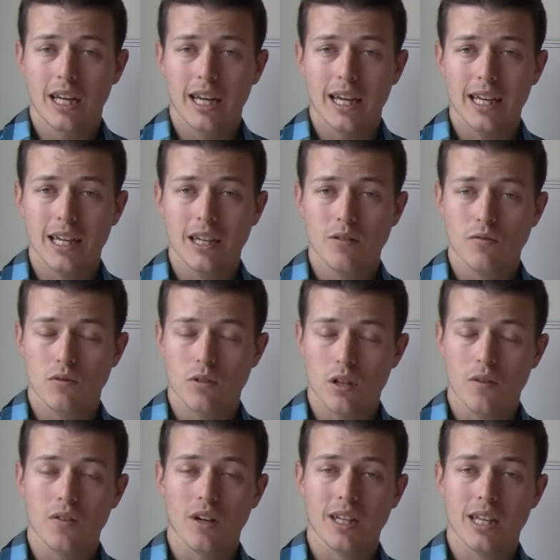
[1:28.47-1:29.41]
et vous
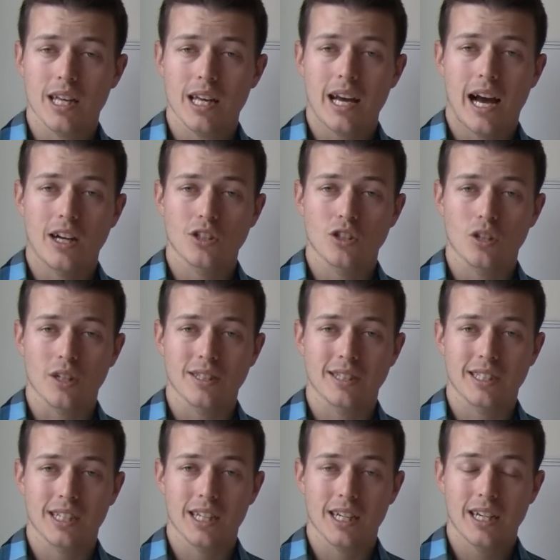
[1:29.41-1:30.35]
devriez en
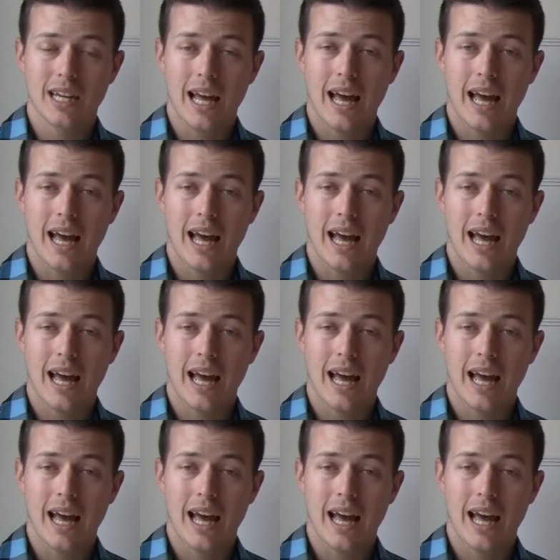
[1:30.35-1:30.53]
sortir